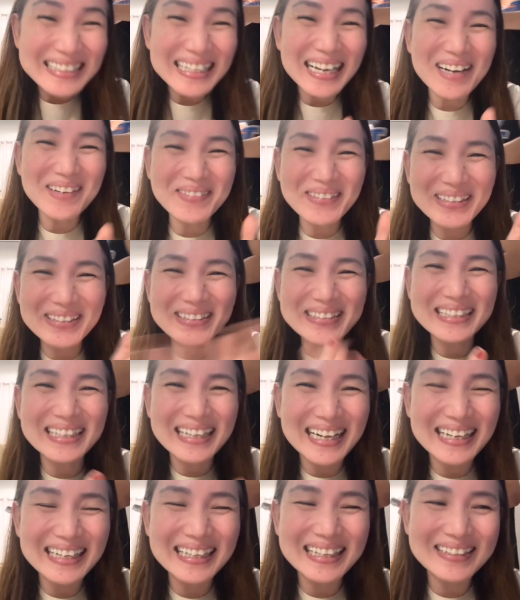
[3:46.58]
Sabi ko sa
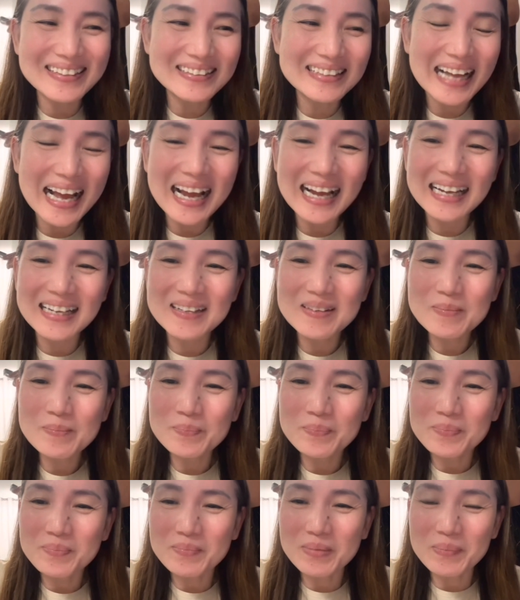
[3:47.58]
nanay ko, Nay,
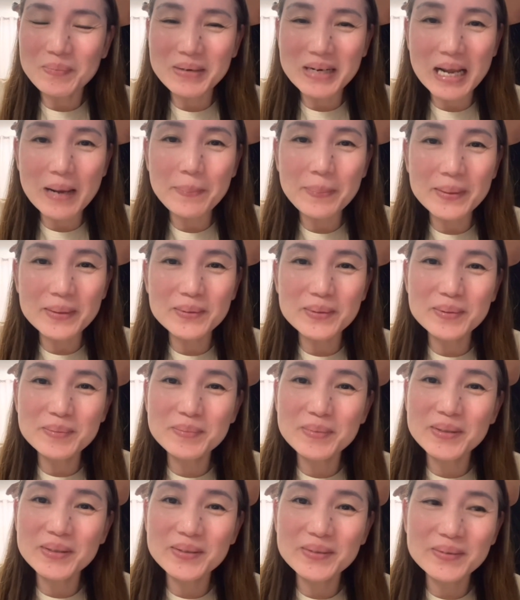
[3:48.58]
pag pinapanood
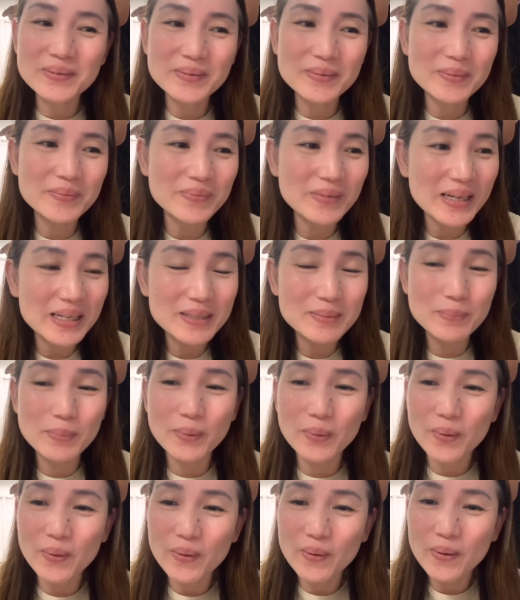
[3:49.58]
mo yung
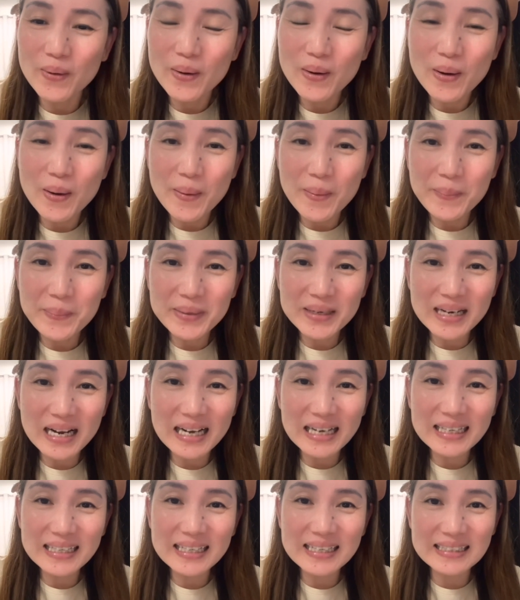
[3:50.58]
Facebook ko, may
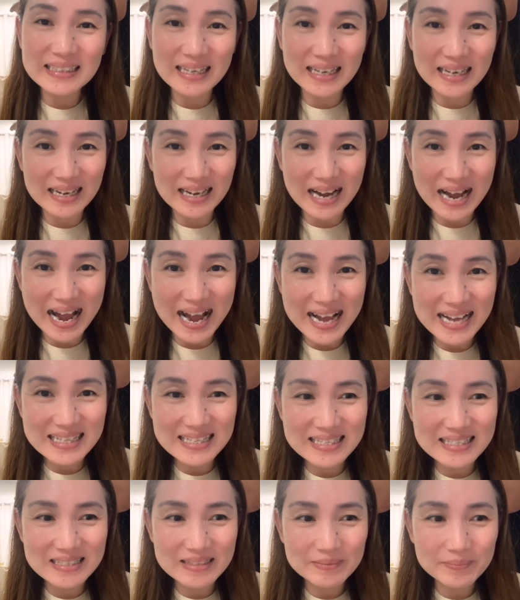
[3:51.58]
nakikita kang
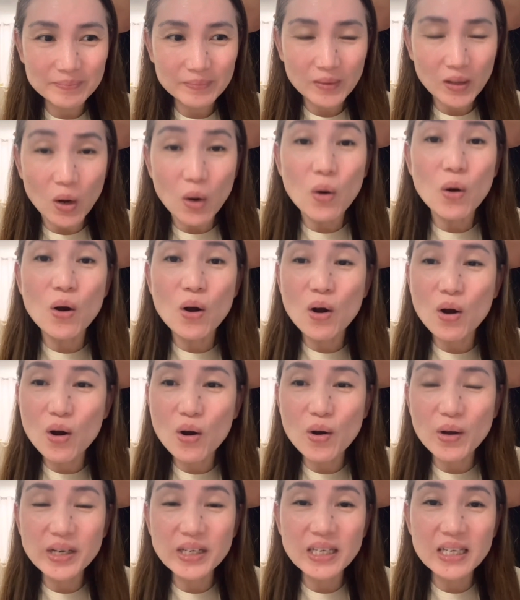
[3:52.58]
ads
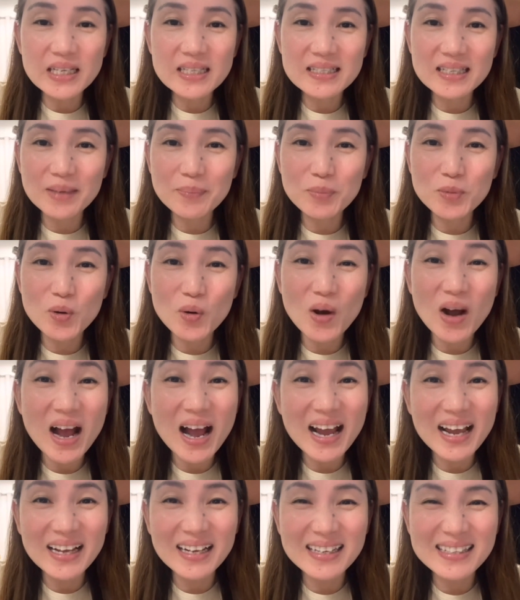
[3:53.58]
Oo, oh, ini-skip ko
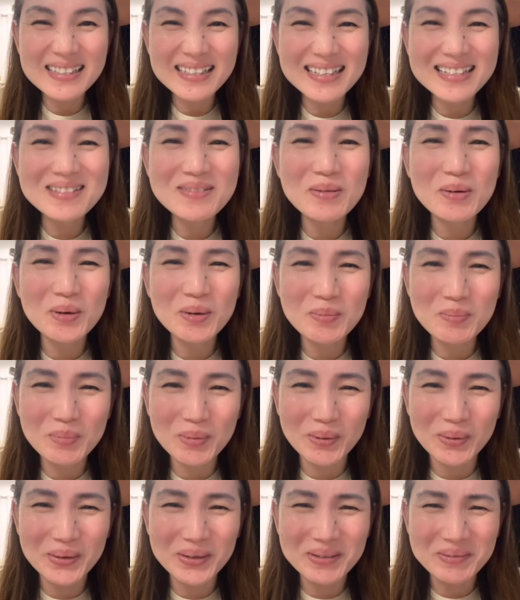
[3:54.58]
nga eh, kasi
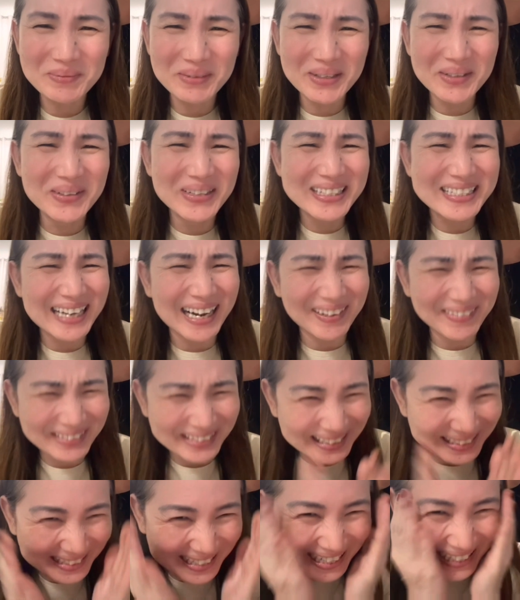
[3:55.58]
istorbo. Yun ba naman sa amin
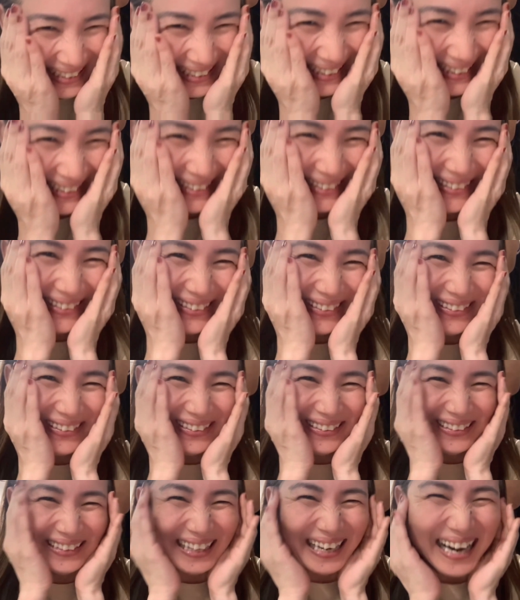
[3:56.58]
ng nanay ko?
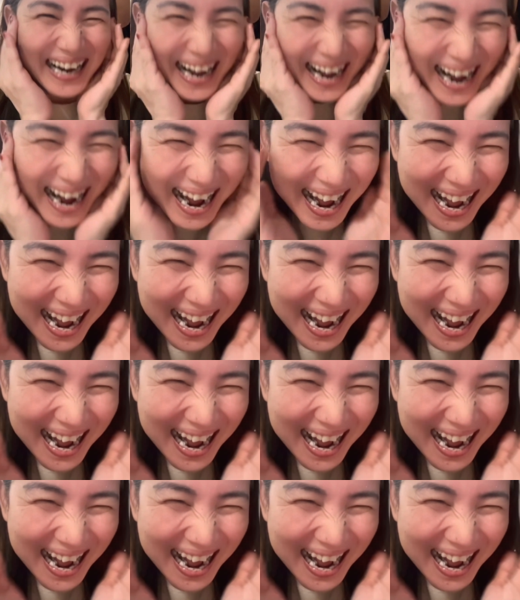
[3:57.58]
Ano eh?